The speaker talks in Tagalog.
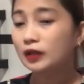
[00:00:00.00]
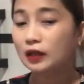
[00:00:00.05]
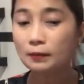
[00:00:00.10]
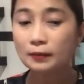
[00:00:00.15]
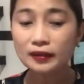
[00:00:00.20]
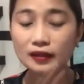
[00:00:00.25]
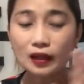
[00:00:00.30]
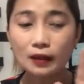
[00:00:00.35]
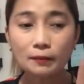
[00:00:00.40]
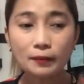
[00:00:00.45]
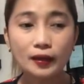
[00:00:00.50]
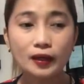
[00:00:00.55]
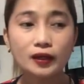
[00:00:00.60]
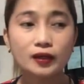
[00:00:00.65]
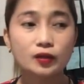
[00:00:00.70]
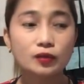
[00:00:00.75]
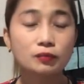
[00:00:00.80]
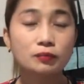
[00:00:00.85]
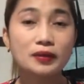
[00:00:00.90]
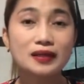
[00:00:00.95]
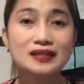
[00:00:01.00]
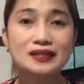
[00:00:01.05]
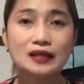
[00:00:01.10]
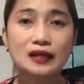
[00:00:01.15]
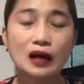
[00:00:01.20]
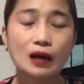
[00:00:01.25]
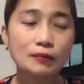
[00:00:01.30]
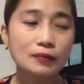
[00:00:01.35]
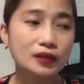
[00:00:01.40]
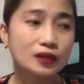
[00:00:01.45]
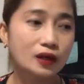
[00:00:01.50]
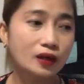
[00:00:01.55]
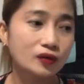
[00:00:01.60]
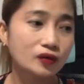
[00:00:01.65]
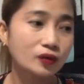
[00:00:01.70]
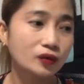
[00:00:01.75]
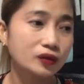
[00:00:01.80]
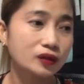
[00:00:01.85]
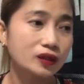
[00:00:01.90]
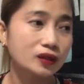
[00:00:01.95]
dami-dami yung visa namin
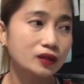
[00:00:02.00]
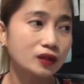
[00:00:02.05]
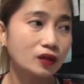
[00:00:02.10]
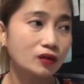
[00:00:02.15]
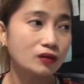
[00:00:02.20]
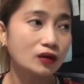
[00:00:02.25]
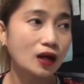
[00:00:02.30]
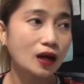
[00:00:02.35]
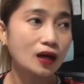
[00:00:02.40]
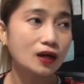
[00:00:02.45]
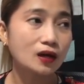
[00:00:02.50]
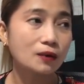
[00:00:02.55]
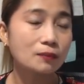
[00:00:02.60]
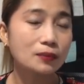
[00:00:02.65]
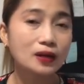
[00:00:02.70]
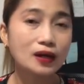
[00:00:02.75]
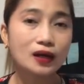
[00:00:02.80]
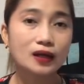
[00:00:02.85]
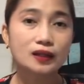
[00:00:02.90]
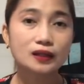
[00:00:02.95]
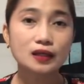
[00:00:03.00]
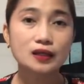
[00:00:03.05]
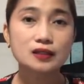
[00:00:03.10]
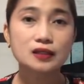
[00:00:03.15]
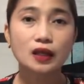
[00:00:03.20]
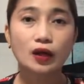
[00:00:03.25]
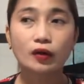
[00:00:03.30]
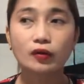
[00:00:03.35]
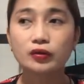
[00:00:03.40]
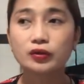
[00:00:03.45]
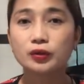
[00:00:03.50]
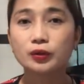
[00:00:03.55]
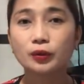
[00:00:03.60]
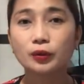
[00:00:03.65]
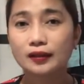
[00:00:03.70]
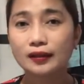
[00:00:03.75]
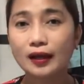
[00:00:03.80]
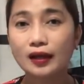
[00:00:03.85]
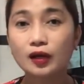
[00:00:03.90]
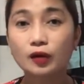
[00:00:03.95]
ngayon. Hindi ko na nga lang pinakita sa
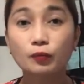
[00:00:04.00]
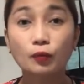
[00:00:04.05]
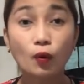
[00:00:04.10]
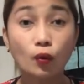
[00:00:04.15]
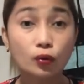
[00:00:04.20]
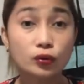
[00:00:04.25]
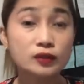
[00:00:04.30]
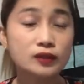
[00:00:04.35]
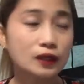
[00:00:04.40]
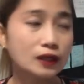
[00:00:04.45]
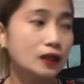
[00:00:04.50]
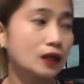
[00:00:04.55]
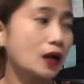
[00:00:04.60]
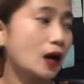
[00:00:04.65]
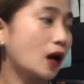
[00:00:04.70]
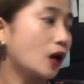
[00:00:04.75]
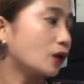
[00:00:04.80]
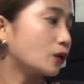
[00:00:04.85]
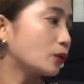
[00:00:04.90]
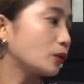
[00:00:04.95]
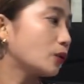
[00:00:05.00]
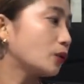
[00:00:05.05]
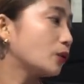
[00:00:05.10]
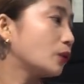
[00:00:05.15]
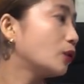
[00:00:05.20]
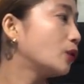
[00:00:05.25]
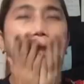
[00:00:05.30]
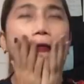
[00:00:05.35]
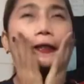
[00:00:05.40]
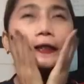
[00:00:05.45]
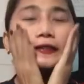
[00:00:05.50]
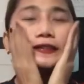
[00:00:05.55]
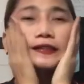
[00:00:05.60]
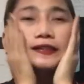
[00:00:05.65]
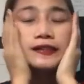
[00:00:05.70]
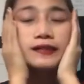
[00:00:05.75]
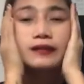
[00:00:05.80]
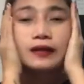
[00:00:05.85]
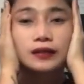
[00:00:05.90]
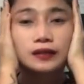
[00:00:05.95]
inyo dahil nag-focus talaga ako. Thanks
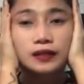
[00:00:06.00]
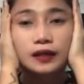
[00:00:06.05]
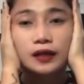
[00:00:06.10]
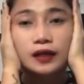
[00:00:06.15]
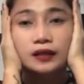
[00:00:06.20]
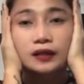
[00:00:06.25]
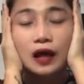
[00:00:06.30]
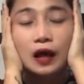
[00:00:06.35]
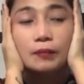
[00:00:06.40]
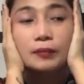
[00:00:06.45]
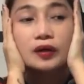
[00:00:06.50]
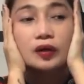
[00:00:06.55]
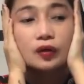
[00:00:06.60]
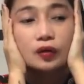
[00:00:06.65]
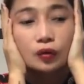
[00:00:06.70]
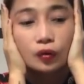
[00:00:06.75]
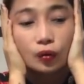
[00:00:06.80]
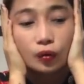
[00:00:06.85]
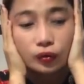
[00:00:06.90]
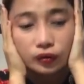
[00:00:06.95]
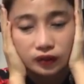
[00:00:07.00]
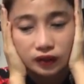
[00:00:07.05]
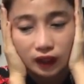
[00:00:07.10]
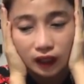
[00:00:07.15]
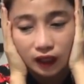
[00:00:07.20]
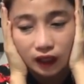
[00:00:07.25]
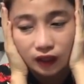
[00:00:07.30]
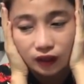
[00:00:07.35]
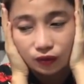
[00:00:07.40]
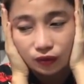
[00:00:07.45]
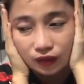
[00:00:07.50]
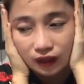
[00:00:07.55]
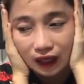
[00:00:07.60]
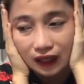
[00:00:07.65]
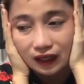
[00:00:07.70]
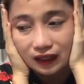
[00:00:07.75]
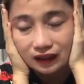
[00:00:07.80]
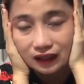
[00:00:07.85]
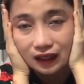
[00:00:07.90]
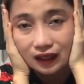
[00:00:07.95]
God kasi ang daming order, yun
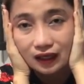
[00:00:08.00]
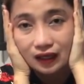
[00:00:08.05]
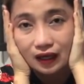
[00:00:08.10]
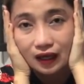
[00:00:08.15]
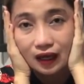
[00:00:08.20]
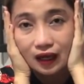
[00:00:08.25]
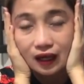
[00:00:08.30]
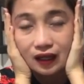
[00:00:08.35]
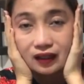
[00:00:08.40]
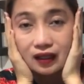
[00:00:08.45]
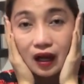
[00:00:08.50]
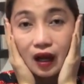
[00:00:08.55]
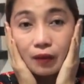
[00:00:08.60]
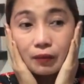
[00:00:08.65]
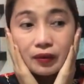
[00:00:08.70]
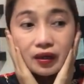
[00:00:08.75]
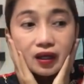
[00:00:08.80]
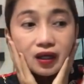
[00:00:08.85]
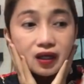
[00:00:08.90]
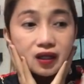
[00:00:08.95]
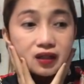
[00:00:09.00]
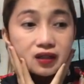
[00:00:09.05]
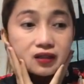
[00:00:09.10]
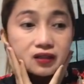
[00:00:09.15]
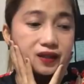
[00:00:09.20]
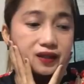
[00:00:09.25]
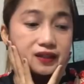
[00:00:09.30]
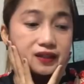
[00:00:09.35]
nga lang talaga, ang daming